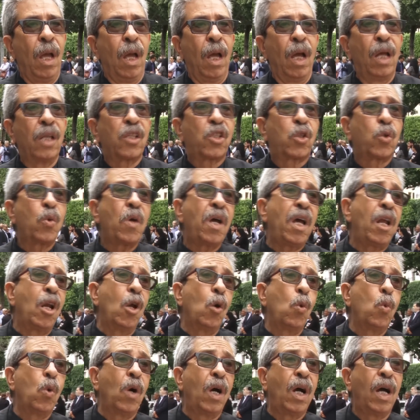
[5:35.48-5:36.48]
السؤال
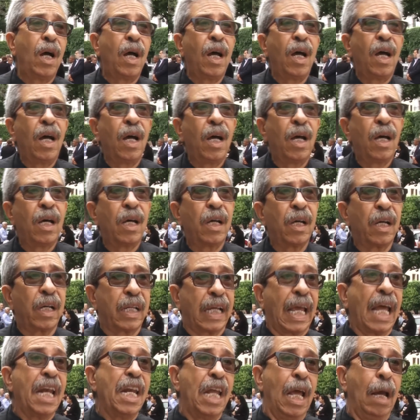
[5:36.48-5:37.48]
هو
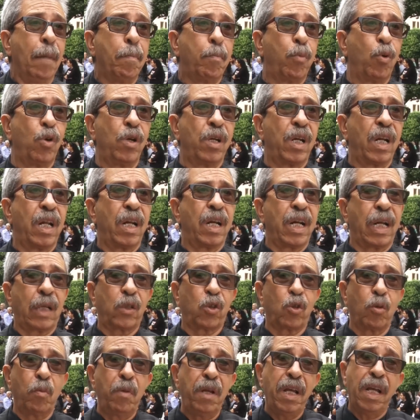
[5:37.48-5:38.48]
كان نحبوا
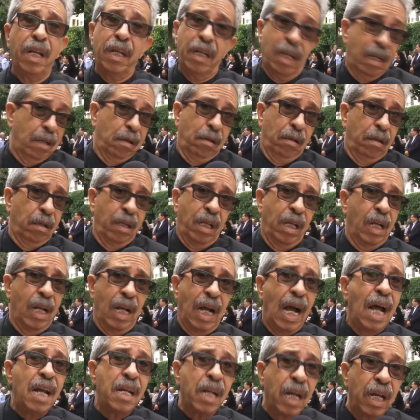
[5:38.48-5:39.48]
نركزوا مليح
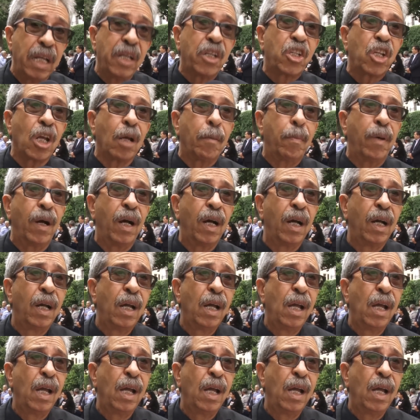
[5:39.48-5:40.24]
عندنا الاجابه